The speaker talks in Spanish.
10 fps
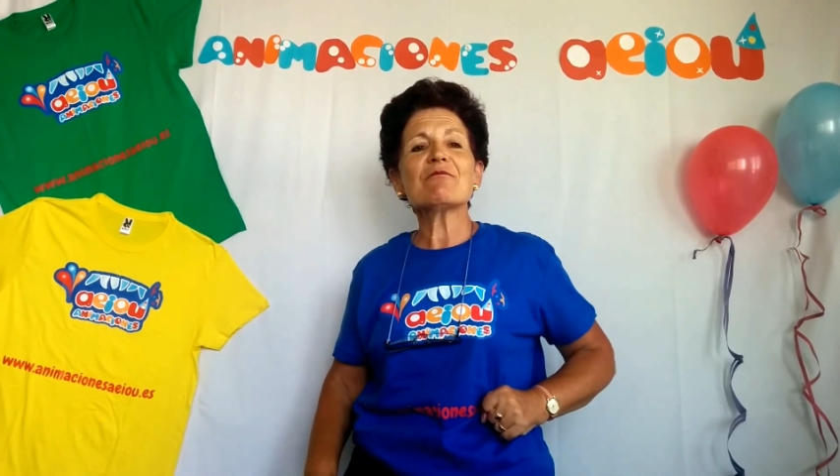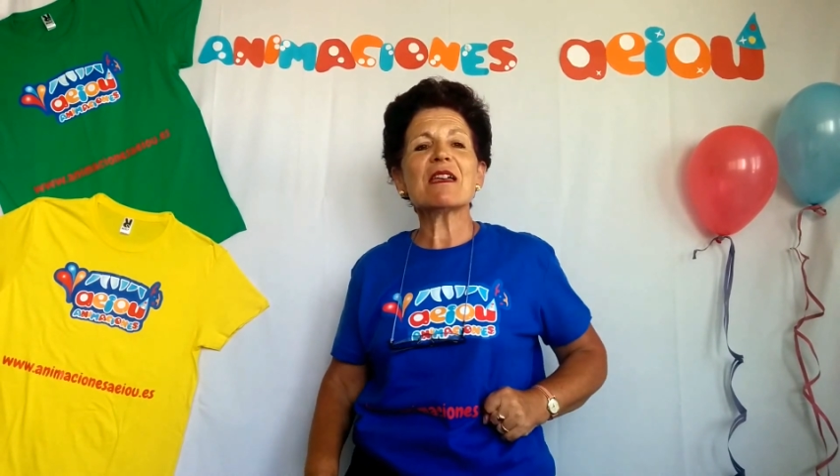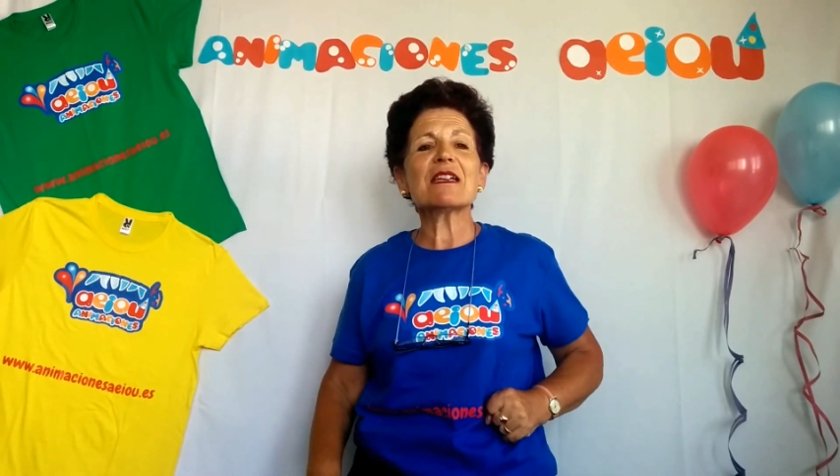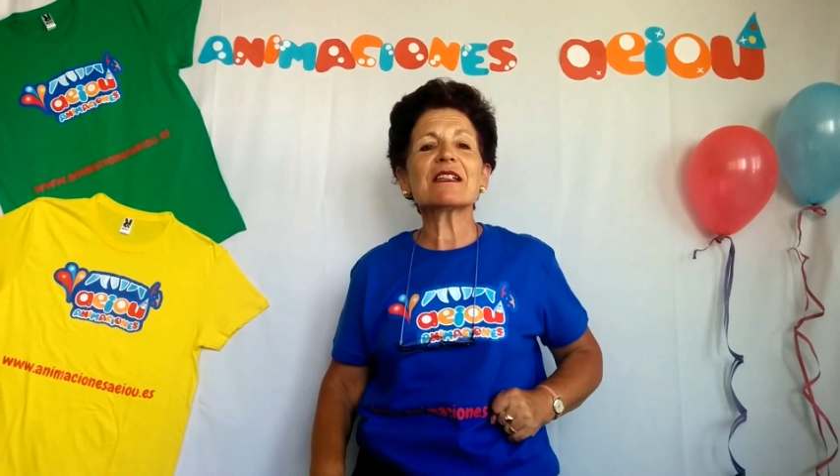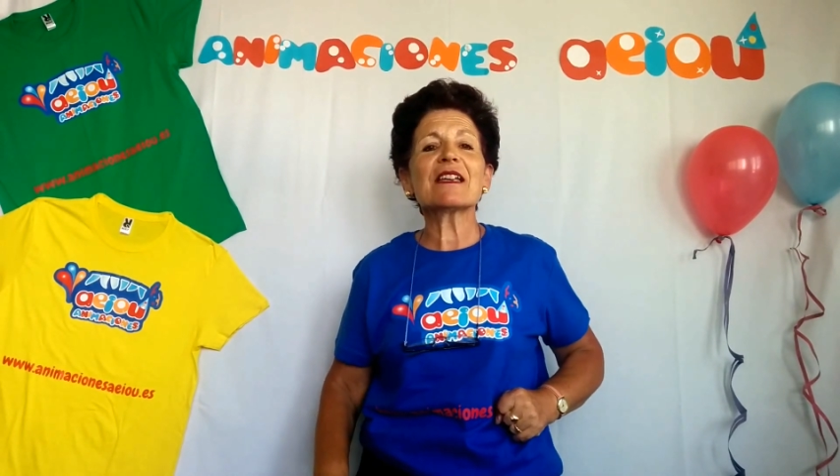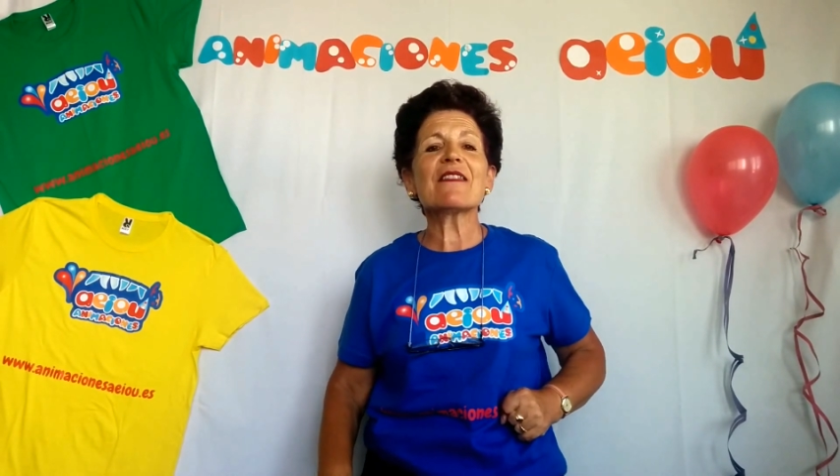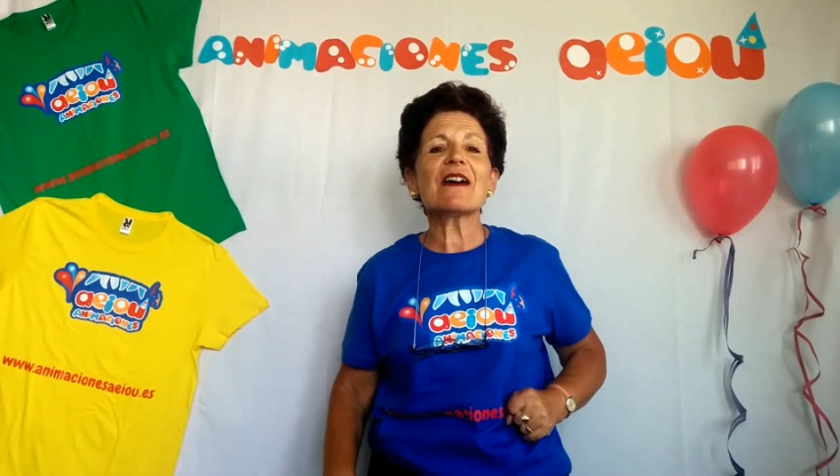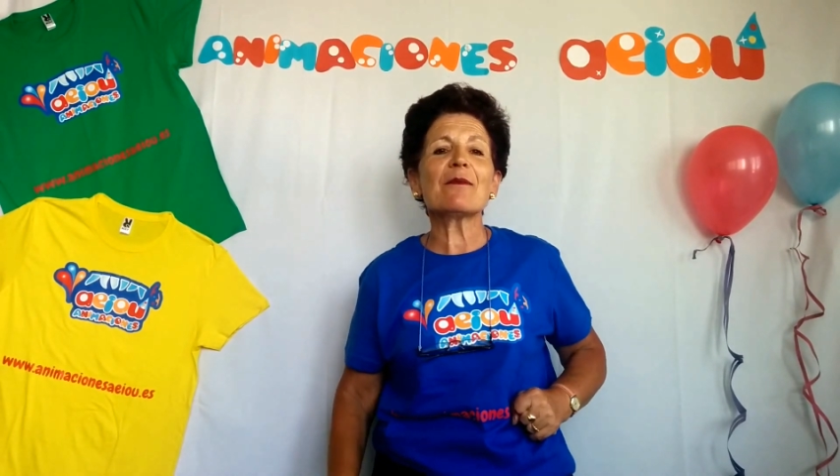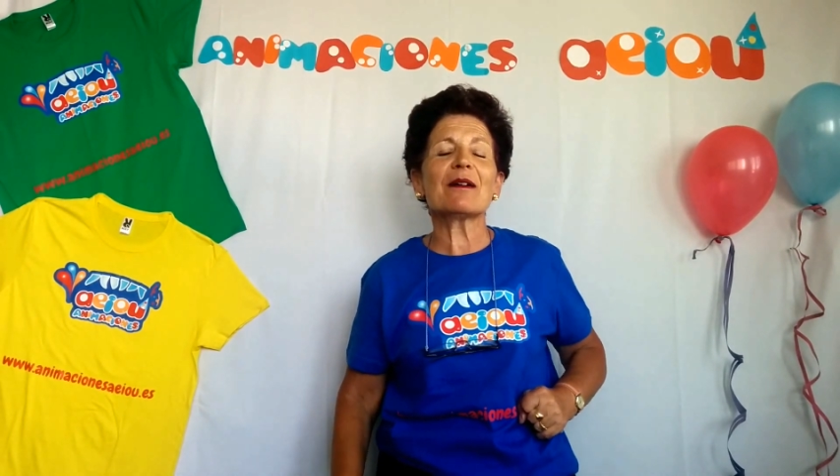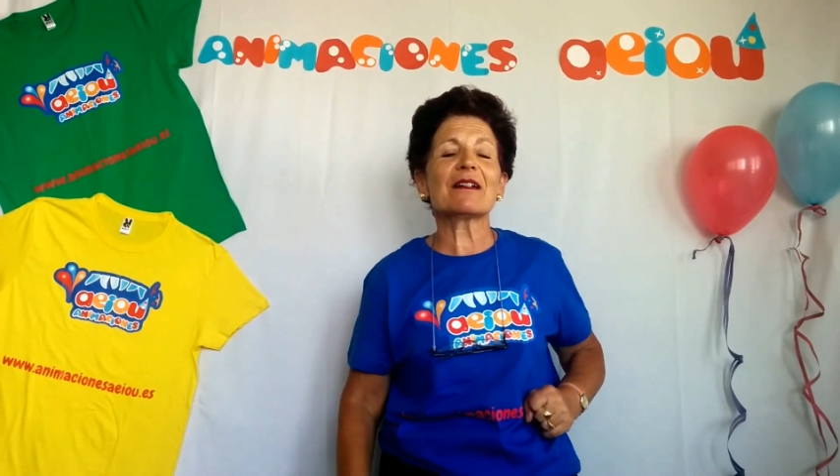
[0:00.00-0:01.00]
me
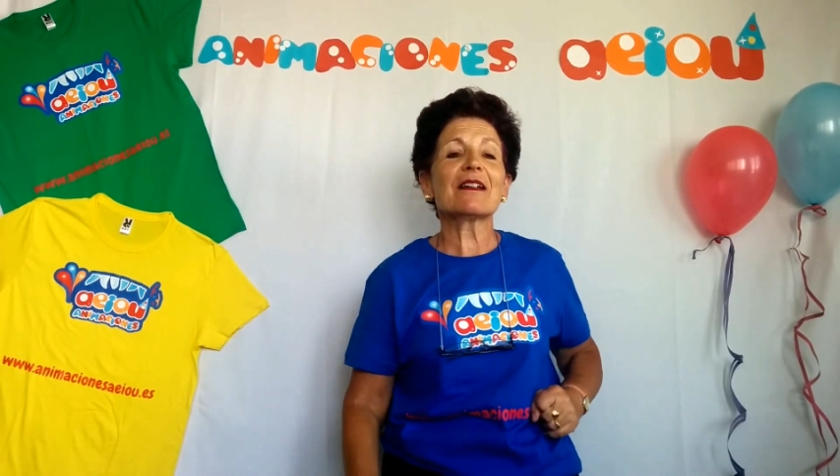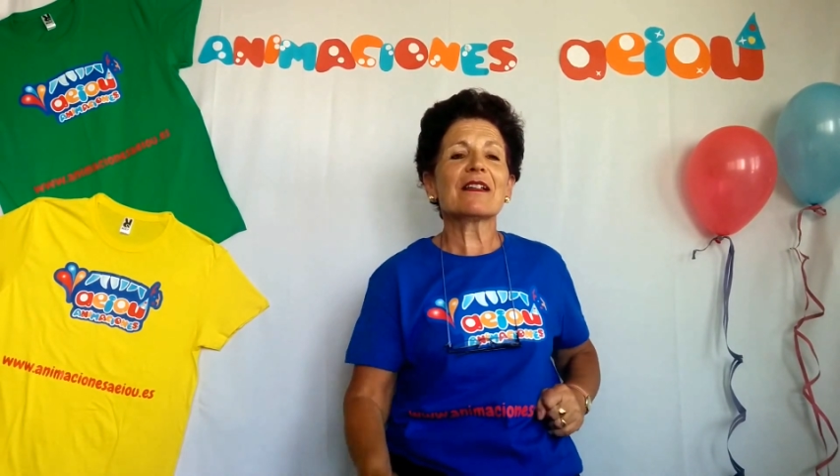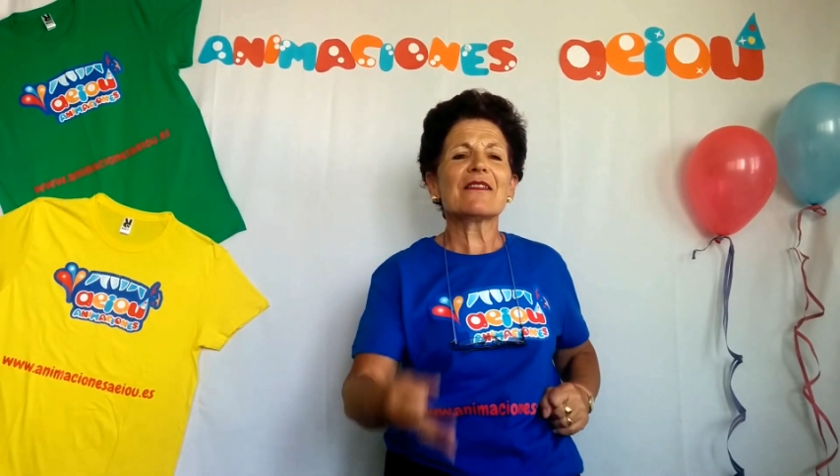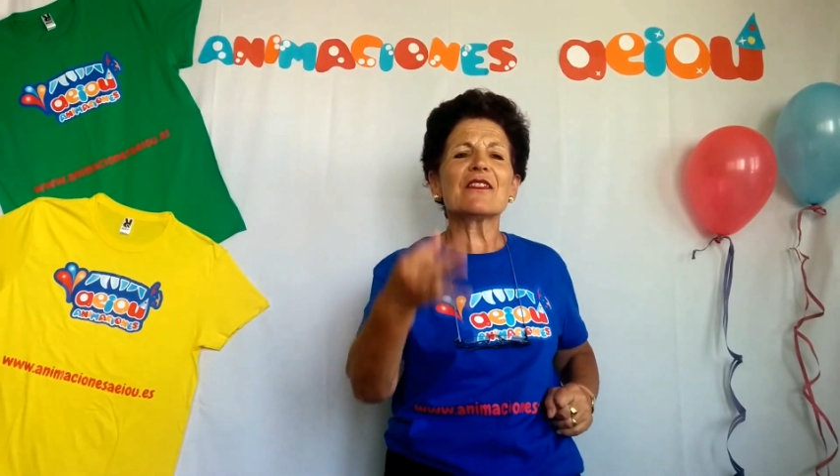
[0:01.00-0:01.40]
quedaban,